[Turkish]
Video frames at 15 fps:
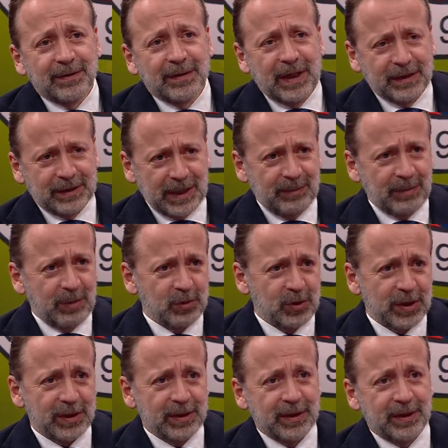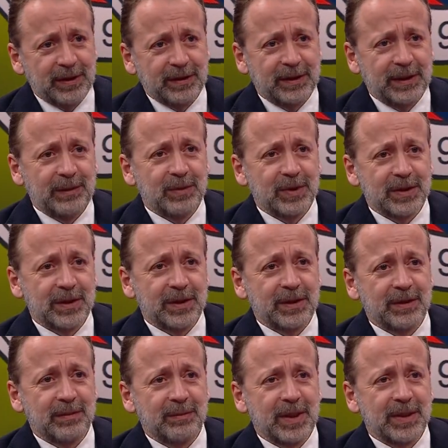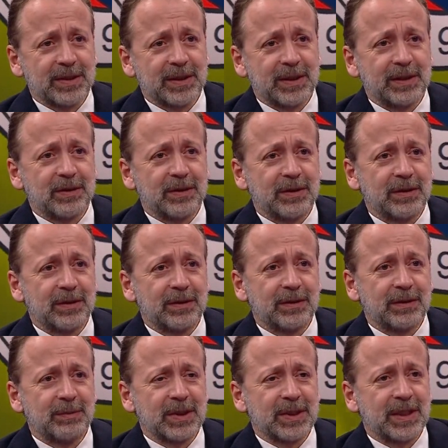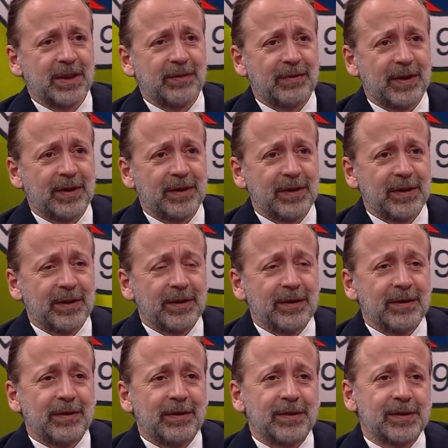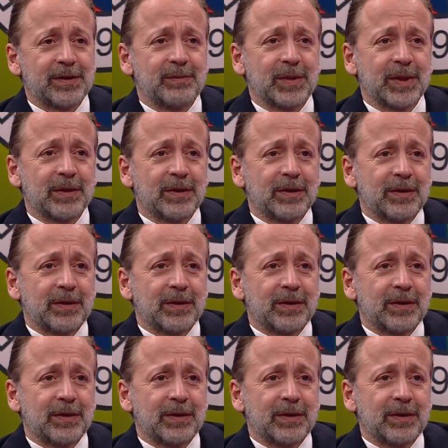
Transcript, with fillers: Yani tamam üzerinden temizlik, maske, mesafe. mesafe. E şimdi